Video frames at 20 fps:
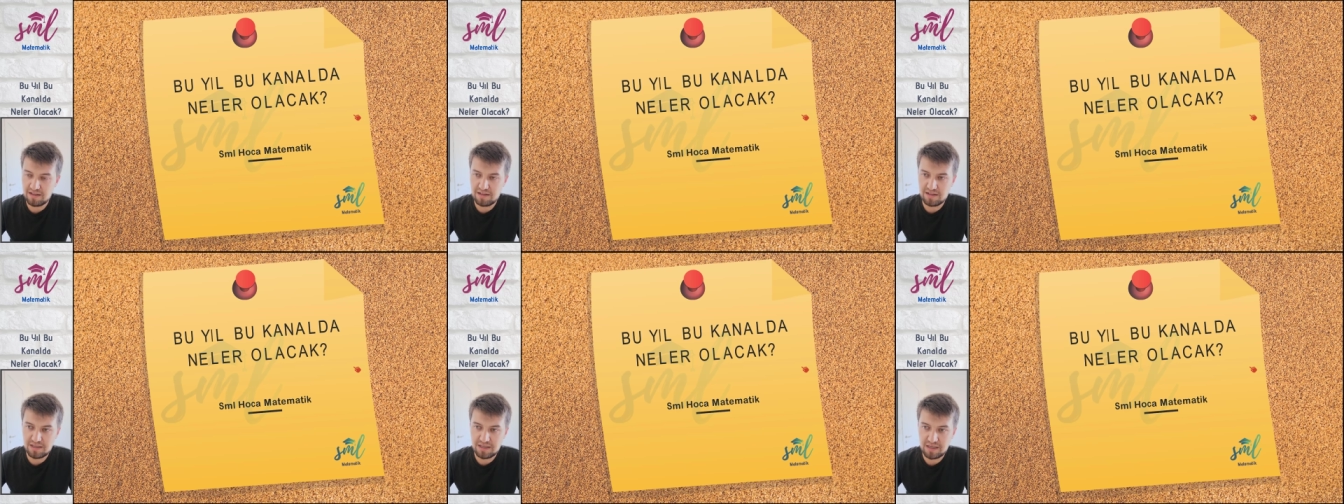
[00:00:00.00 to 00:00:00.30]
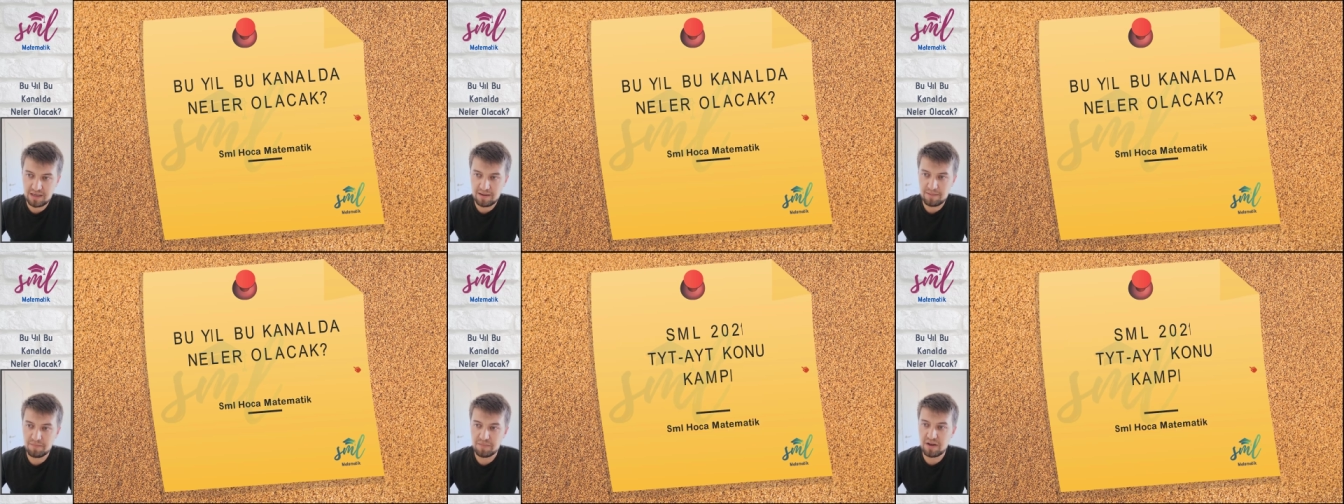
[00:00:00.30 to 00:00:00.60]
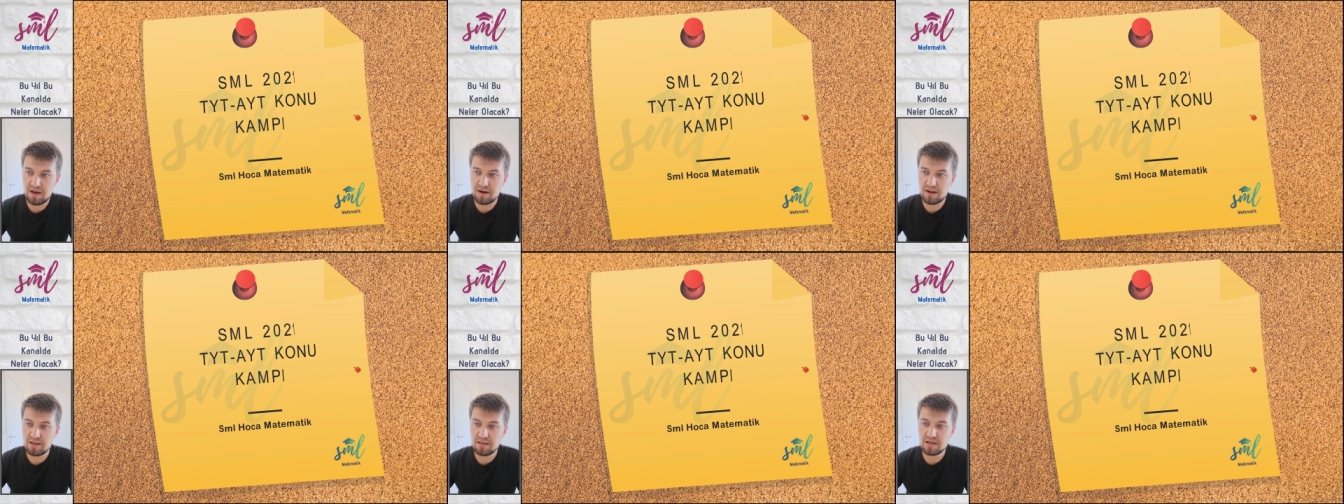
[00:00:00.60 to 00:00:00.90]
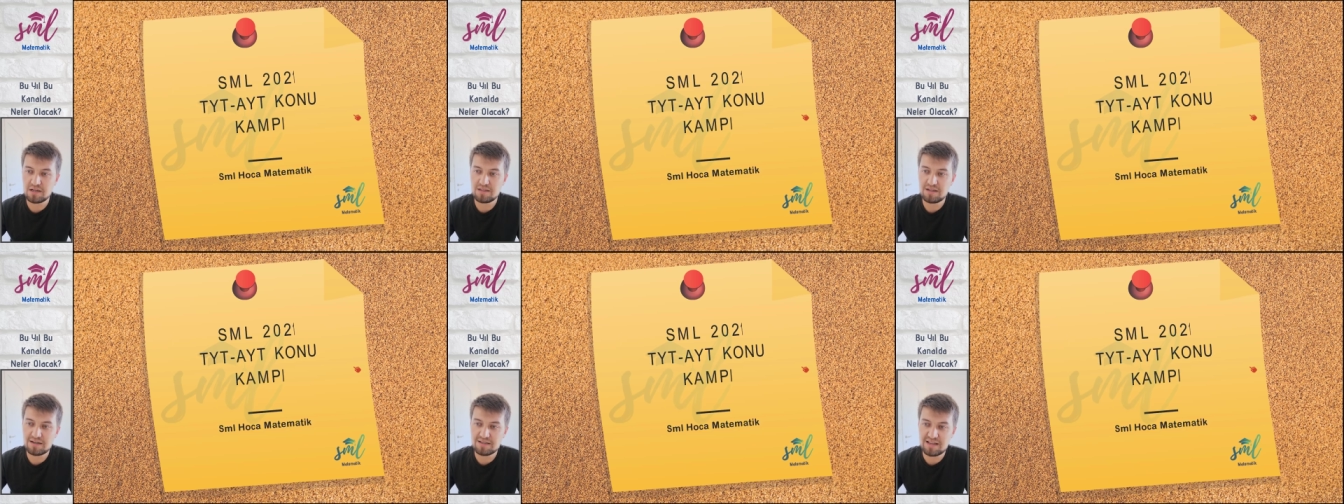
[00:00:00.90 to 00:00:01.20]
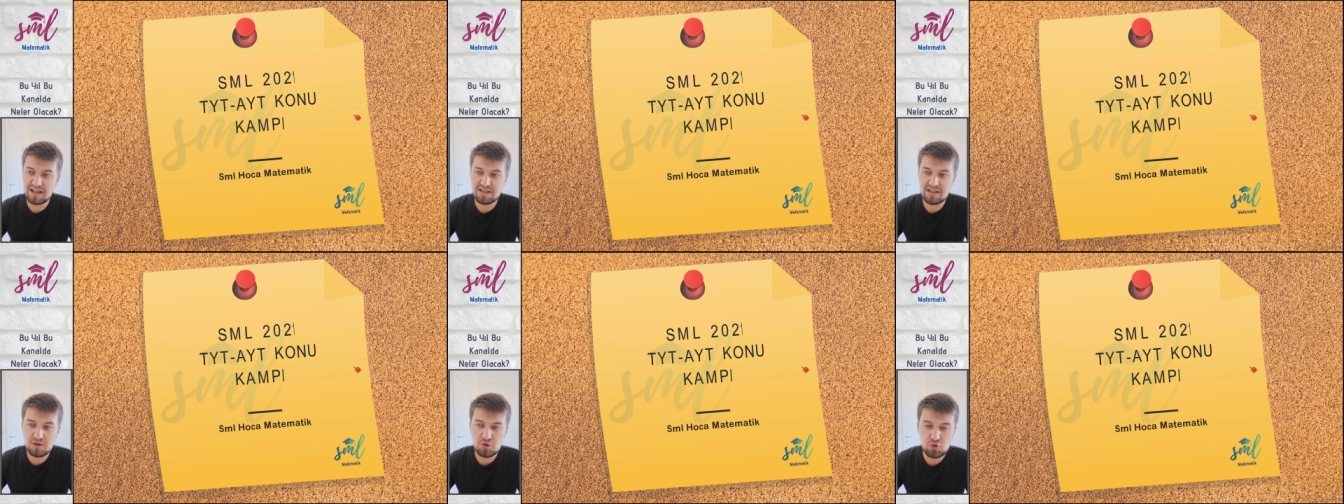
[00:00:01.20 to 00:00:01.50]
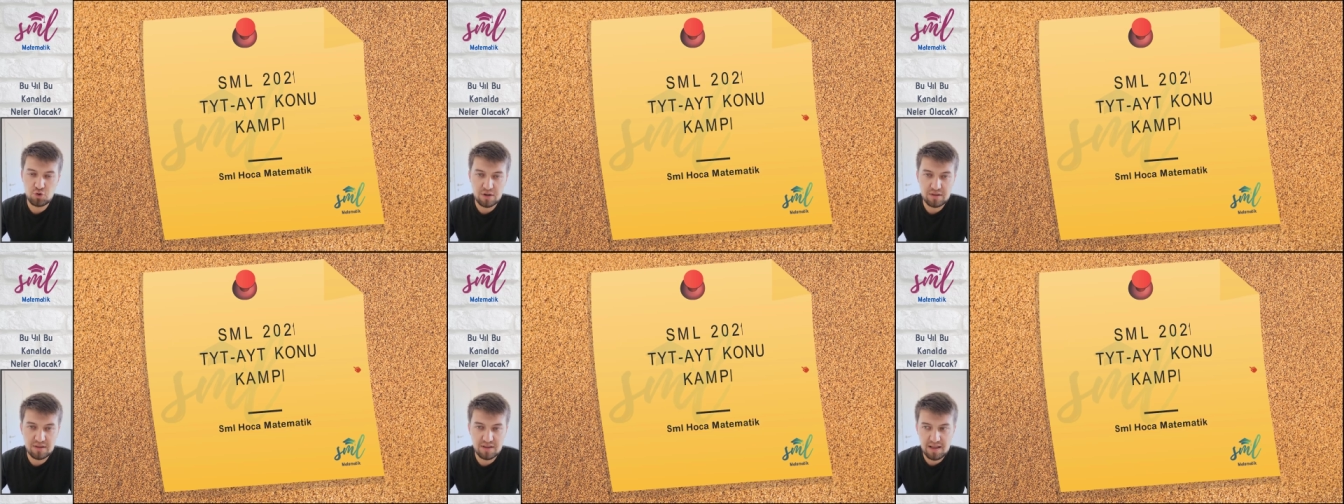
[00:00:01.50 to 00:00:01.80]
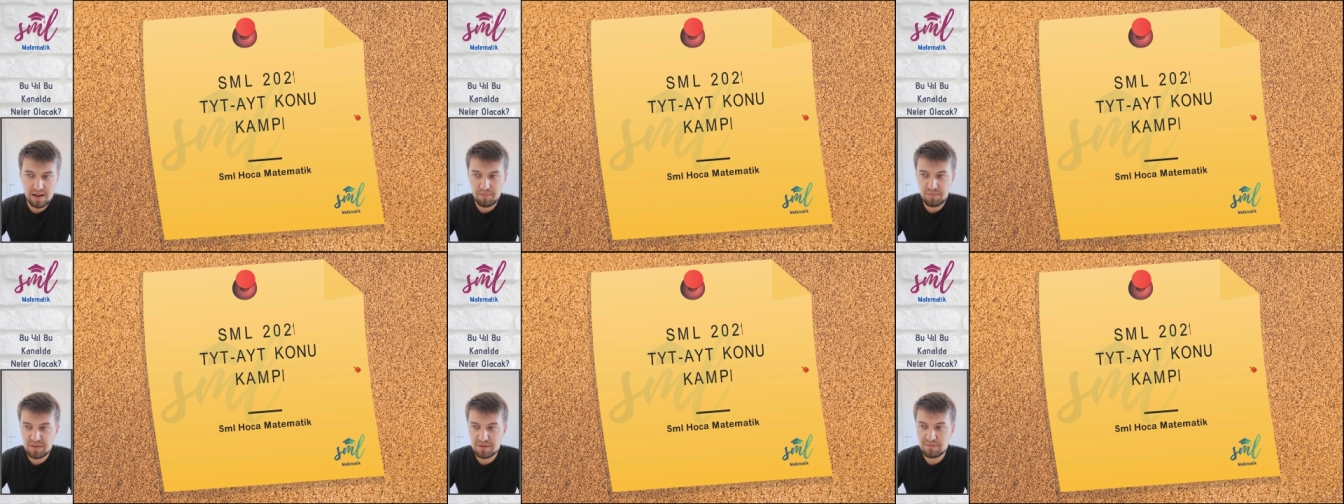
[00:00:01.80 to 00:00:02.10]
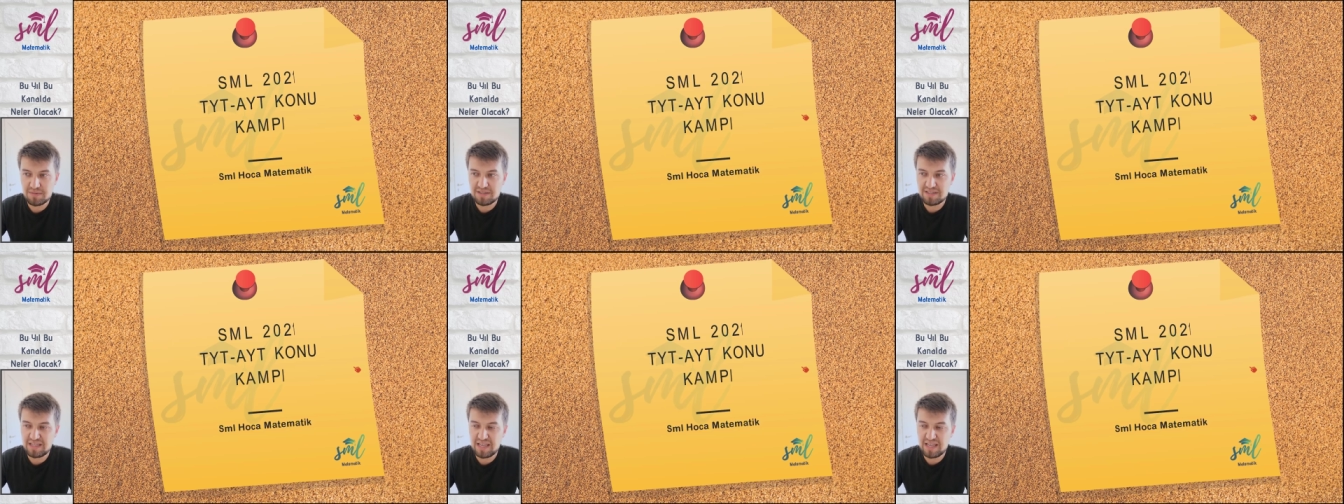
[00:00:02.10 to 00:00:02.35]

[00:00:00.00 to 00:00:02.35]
İlki arkadaşlar zaten şu anda yaptığımız